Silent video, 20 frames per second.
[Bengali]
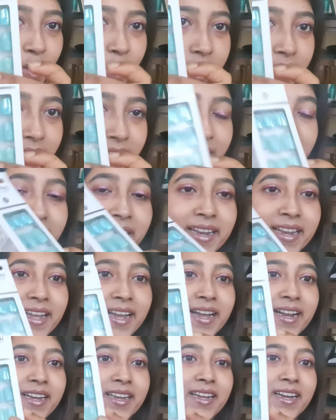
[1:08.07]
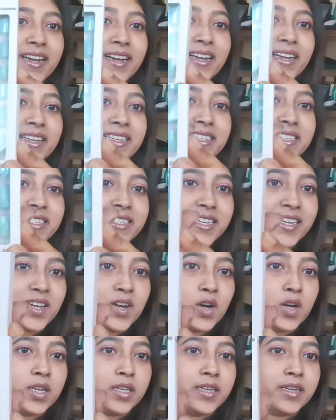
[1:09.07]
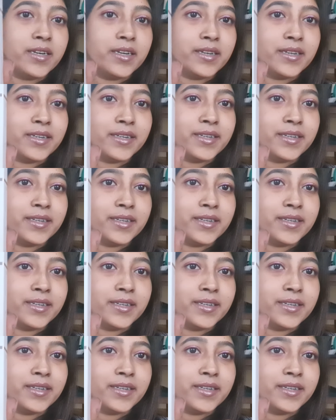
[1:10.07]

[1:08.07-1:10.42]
গট এটা একটা স্টিক অন নেল